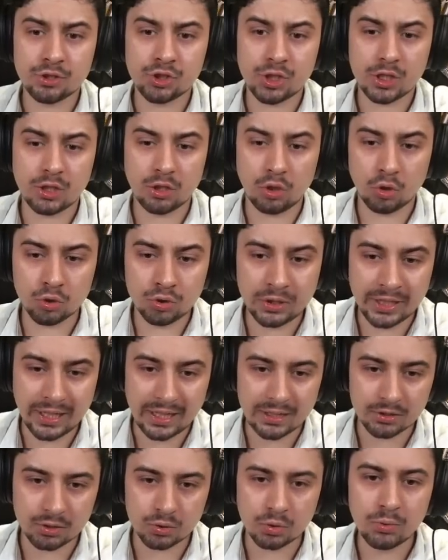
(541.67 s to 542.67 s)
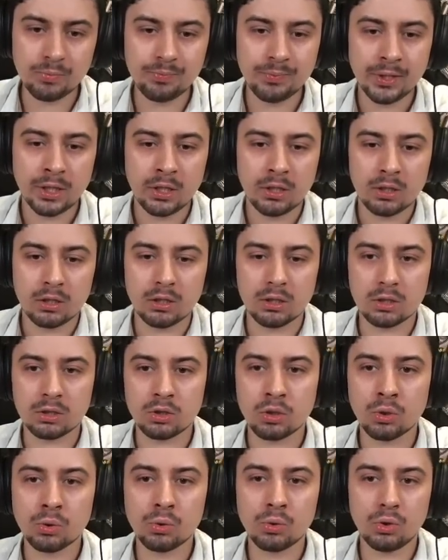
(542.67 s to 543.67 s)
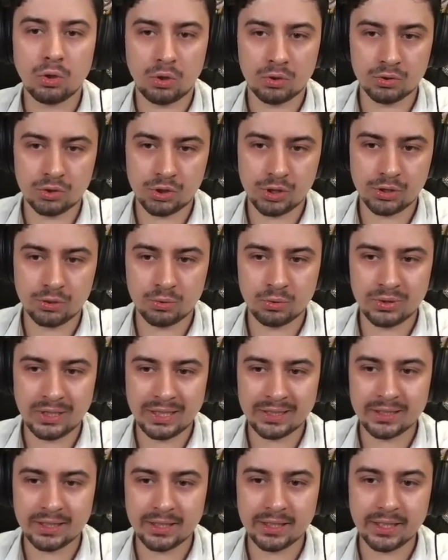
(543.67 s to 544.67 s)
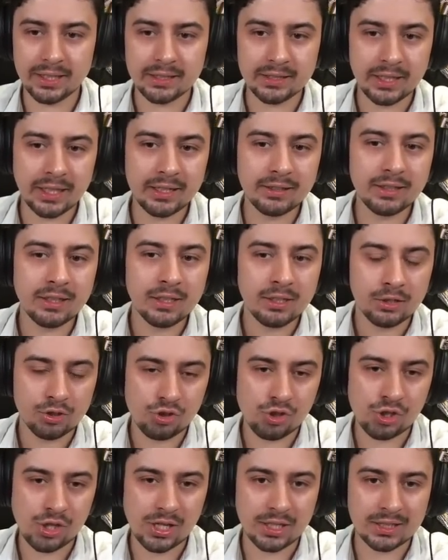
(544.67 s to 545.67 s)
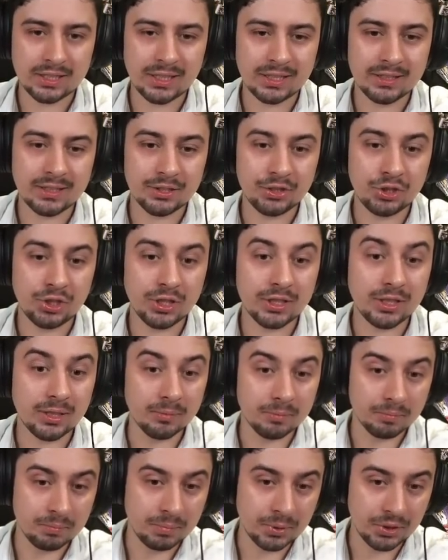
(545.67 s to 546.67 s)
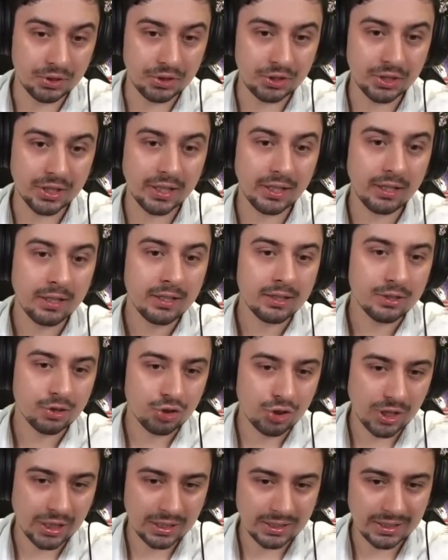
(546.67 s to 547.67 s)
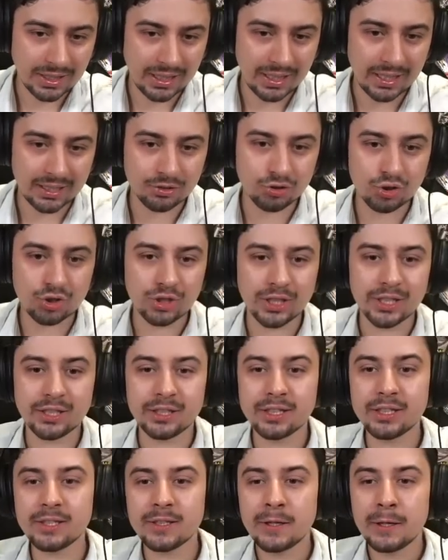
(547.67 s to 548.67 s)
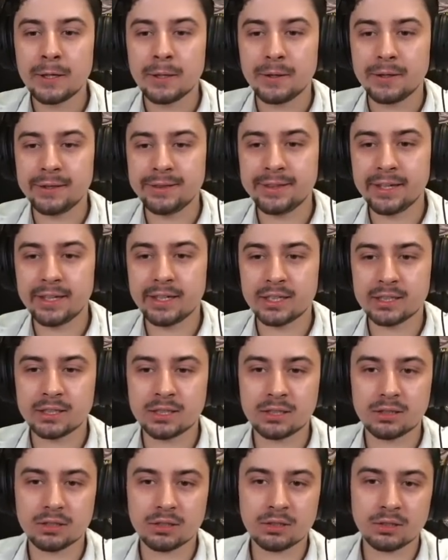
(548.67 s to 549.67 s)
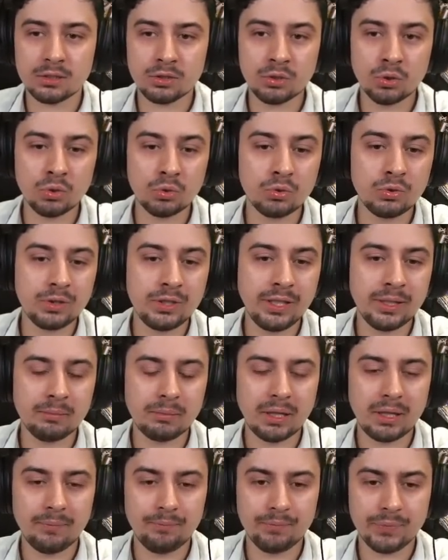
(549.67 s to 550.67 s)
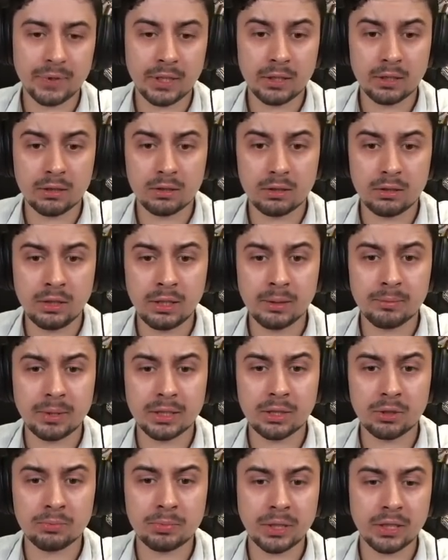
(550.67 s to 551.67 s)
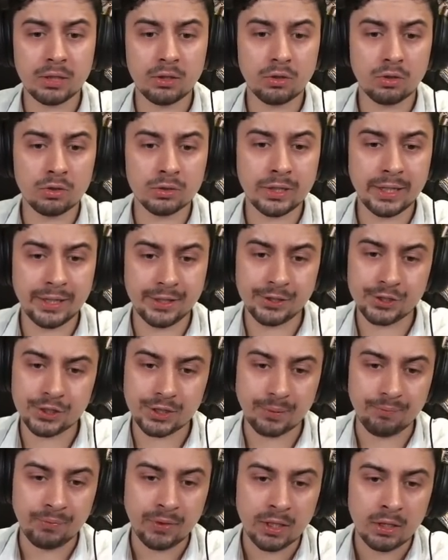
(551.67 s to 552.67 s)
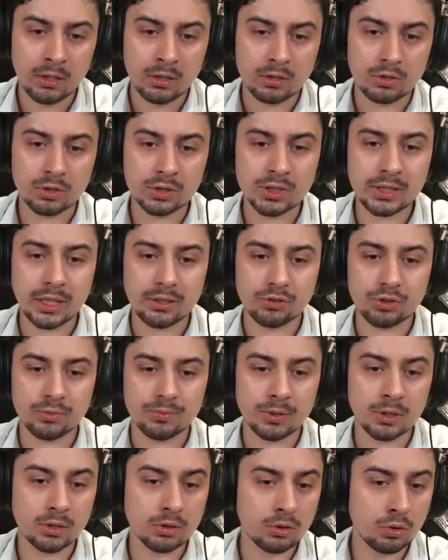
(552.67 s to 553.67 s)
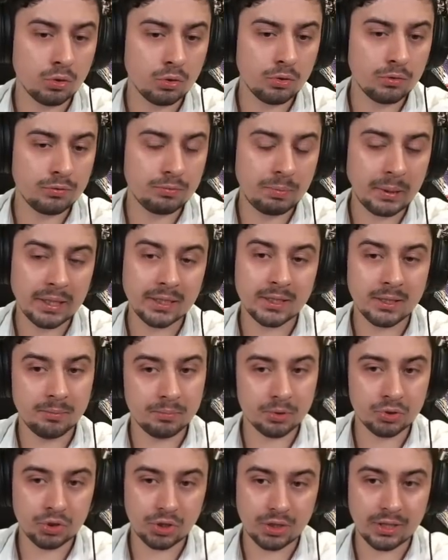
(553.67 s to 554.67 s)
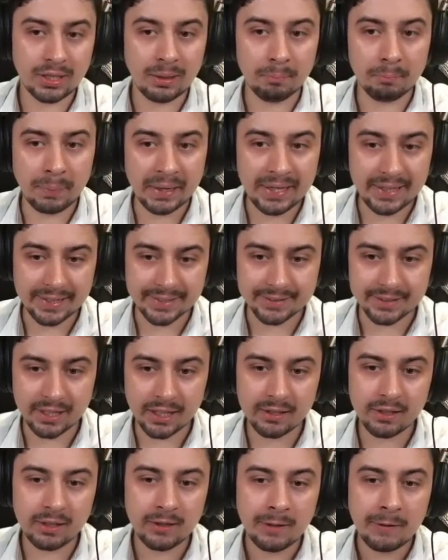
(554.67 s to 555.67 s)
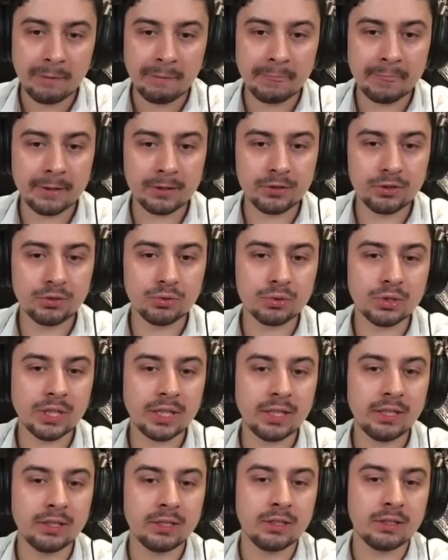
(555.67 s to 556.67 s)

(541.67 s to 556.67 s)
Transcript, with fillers: szach od razu, król odszedł na D1, szach na D7 bicie, szach na a4 i teraz y, król nie ma, y, nie ma dobrego odejścia. To znaczy, y, król w partii poszedł na b1, no i tutaj